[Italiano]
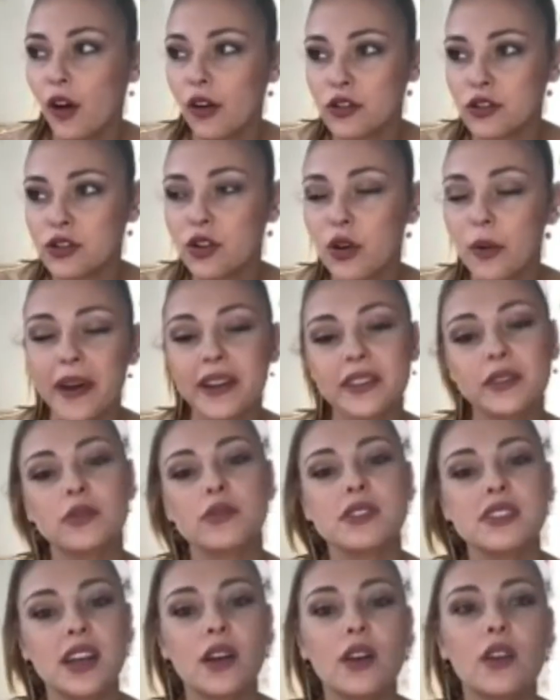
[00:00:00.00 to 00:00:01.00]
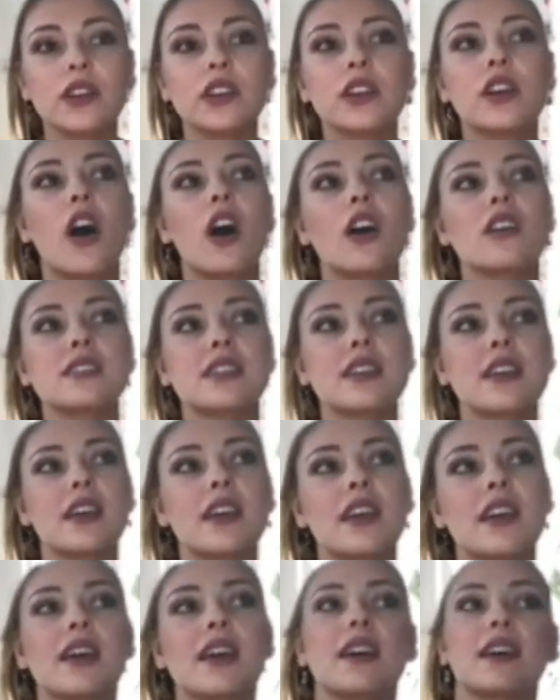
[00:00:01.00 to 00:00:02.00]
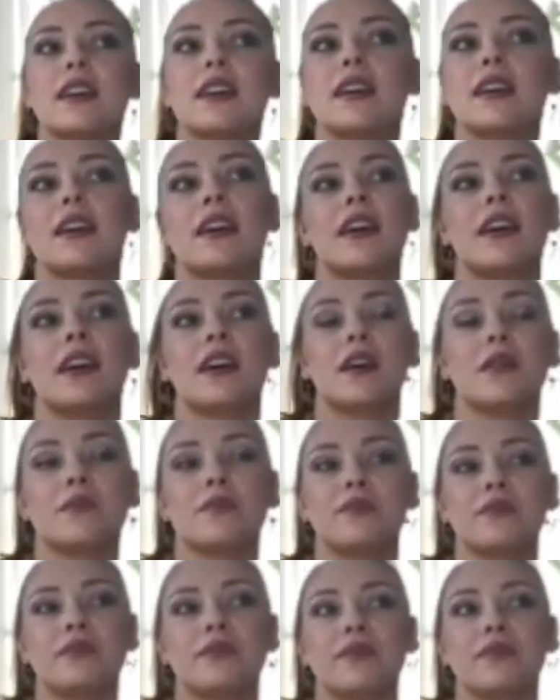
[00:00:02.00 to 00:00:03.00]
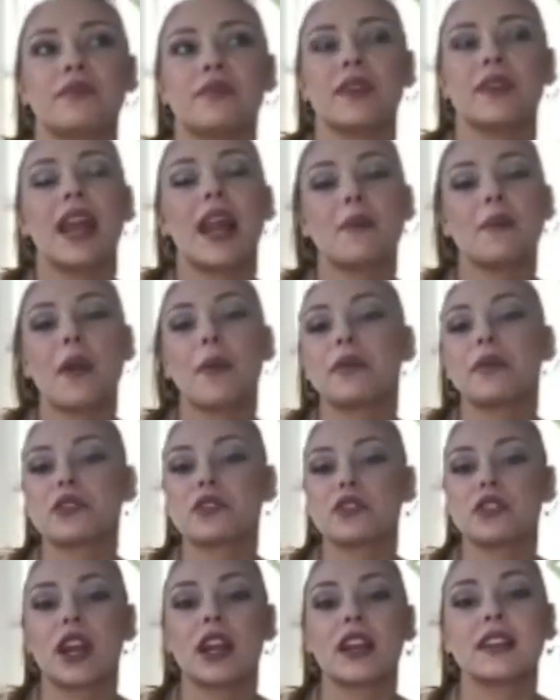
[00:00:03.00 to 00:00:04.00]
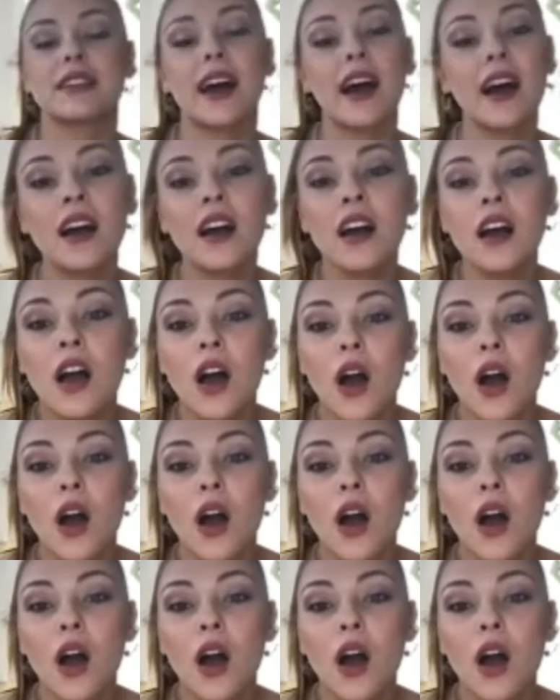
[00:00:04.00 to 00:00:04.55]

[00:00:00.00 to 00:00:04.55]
scoperto un sacco di cose ehm, della mia personalità,